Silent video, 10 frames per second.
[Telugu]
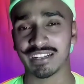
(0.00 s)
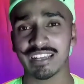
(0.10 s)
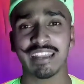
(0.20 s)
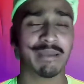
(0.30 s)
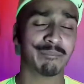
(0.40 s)
టు
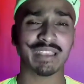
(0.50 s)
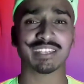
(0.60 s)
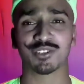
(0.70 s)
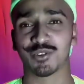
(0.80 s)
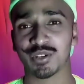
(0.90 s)
స్టార్ట్
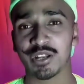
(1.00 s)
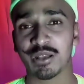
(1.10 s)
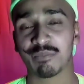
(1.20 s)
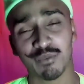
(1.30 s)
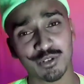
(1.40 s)
మేక్
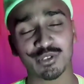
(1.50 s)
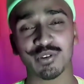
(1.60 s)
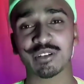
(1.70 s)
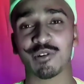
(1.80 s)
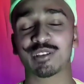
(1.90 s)
ష్యూర్
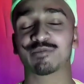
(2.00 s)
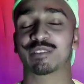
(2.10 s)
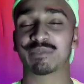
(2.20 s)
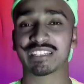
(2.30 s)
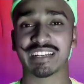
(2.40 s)
బూస్ట్ యువర్
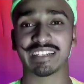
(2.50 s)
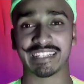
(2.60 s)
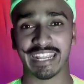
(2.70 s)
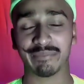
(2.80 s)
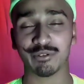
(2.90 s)
నాలెడ్జ్ విత్
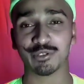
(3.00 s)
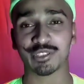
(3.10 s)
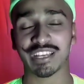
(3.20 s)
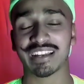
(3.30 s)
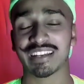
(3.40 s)
స్టార్ట్ టెక్
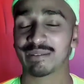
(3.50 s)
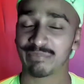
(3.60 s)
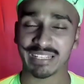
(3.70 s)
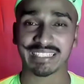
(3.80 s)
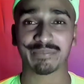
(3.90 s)
బూస్ట్
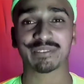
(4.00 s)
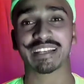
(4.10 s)
ఛానల్ బై